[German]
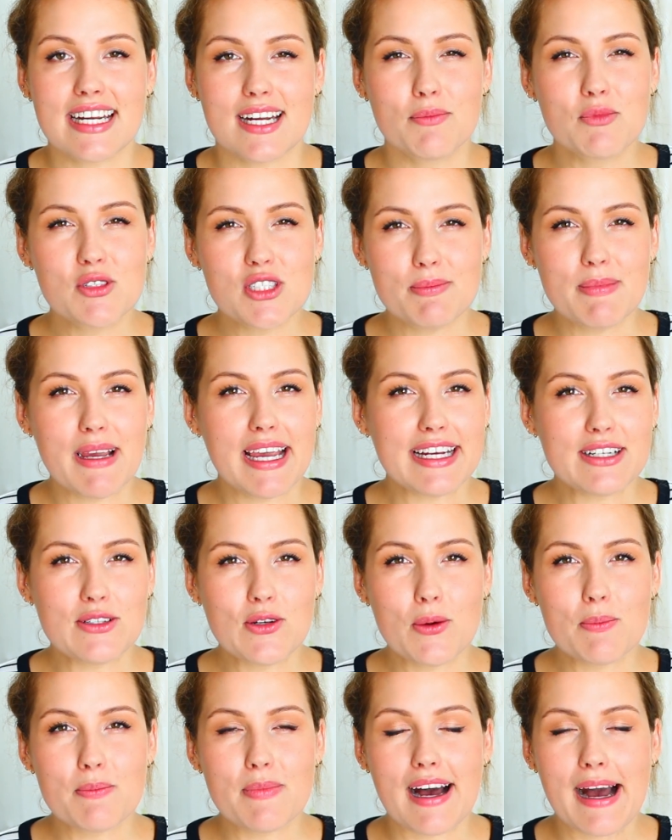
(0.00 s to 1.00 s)
Da muss ich mir echt
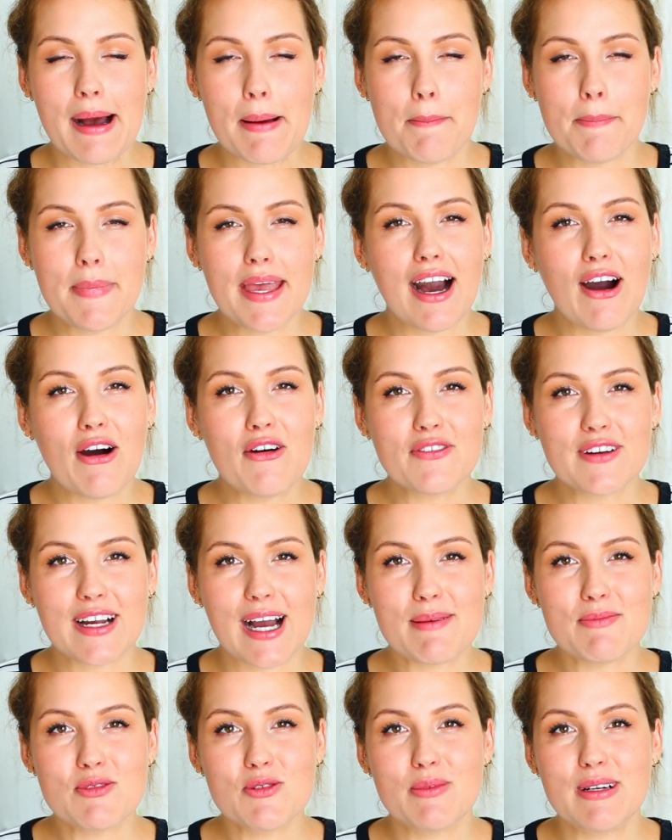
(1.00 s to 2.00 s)
noch ein paar mehr
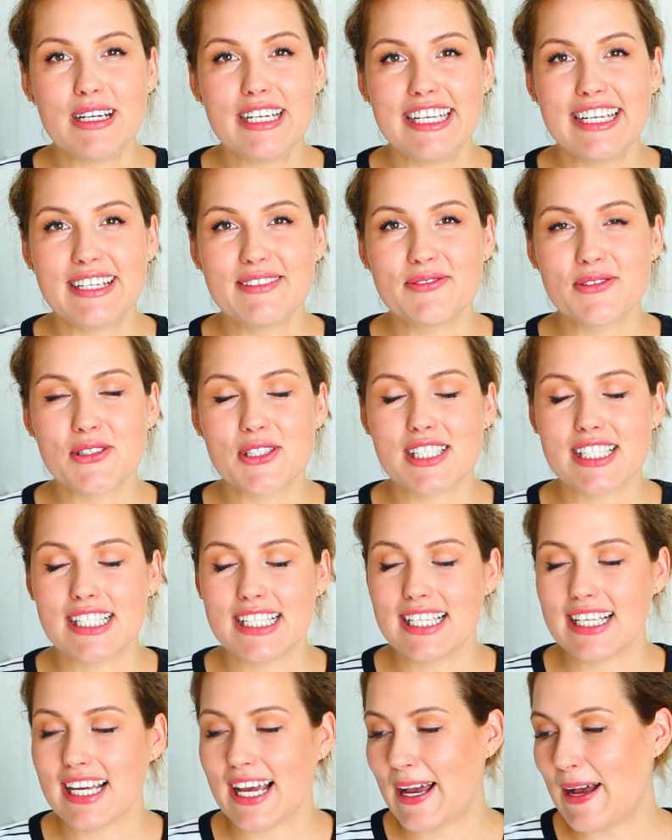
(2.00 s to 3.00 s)
Aufgaben überlegen für
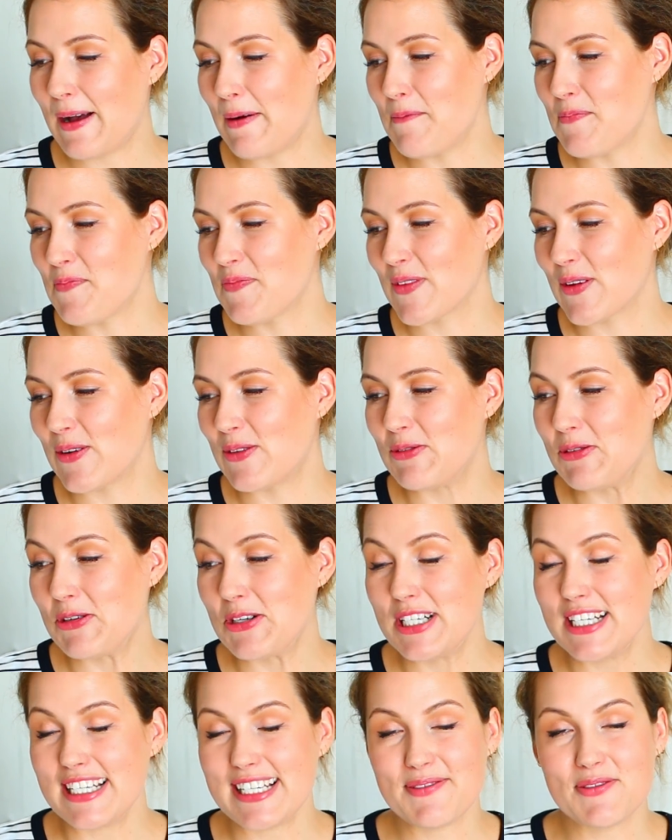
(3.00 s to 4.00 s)
sie. Ähm,
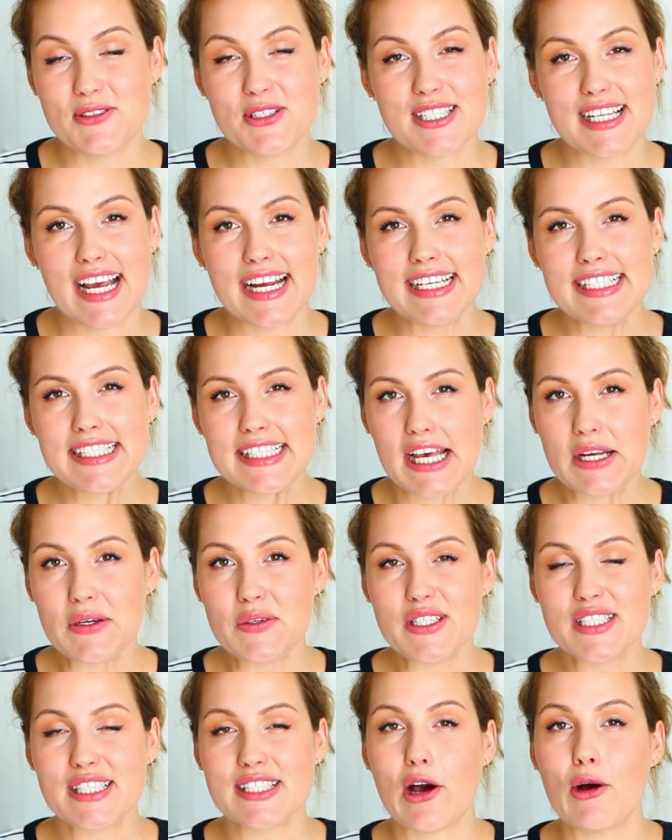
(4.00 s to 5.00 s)
und ich würde sagen, ich zeige
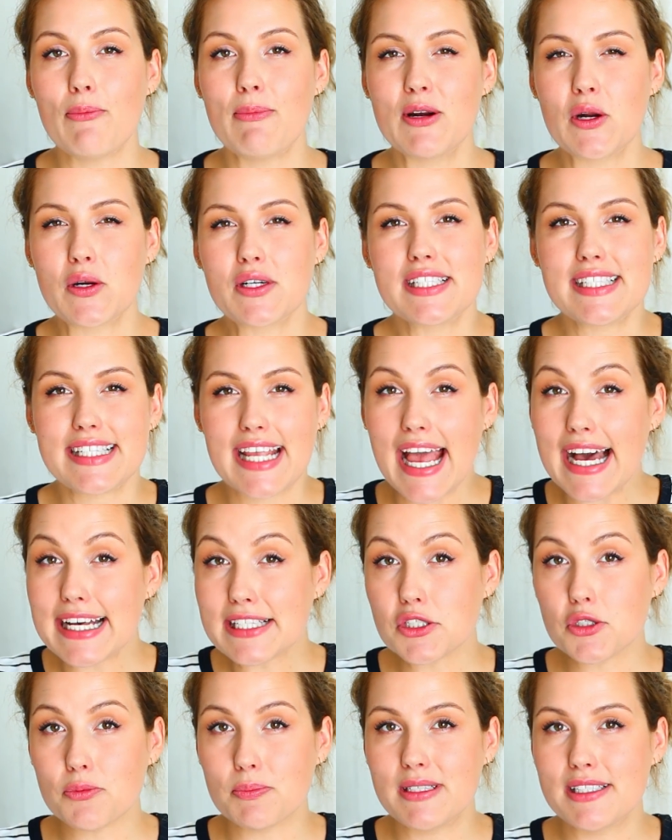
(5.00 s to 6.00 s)
euch jetzt auch mal noch das
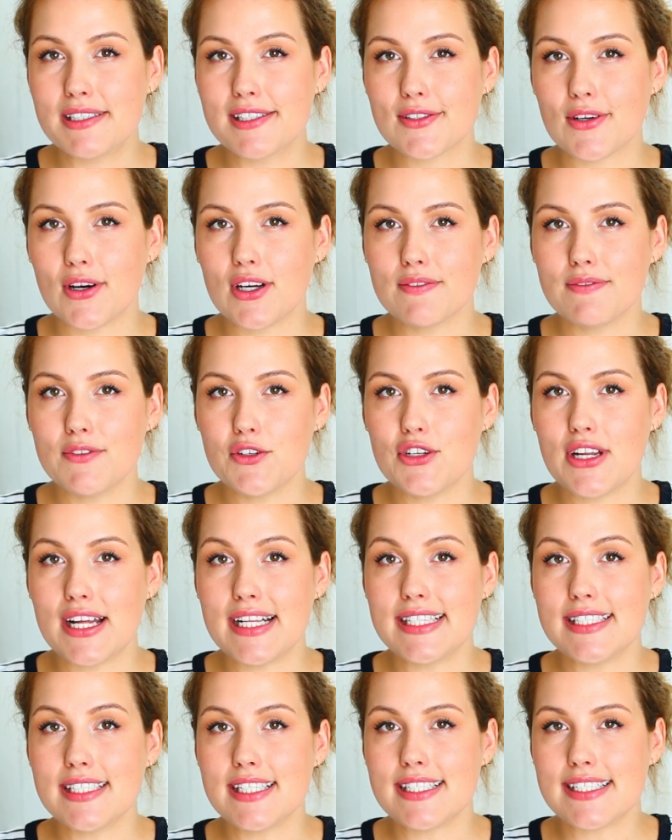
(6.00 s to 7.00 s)
erste Spielzeug, wie
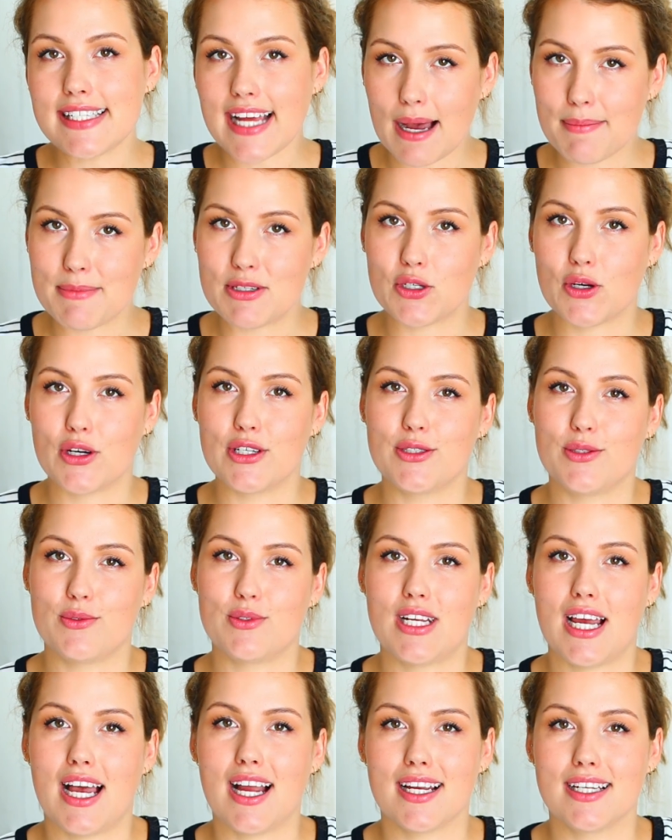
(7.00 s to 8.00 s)
schnell sie damit
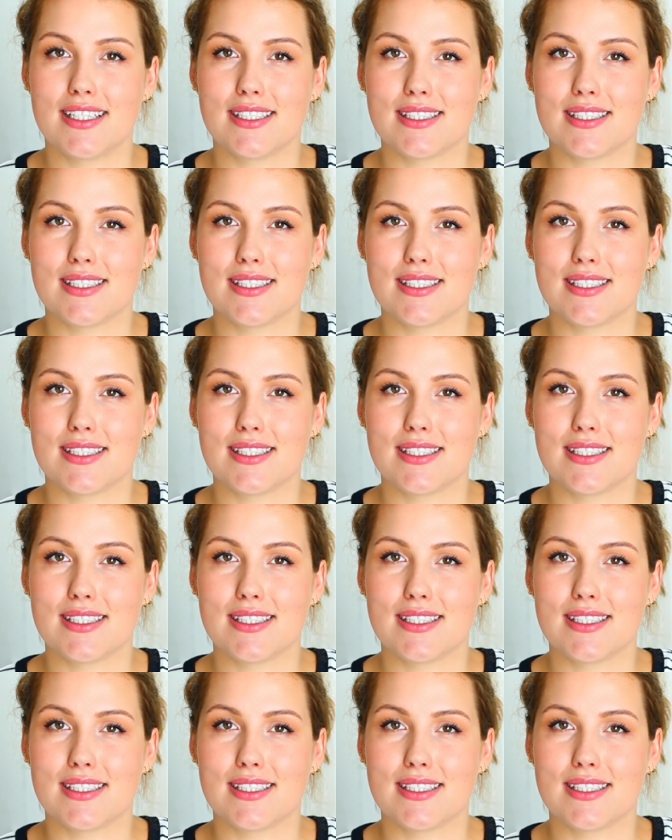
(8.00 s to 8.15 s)
heutzutage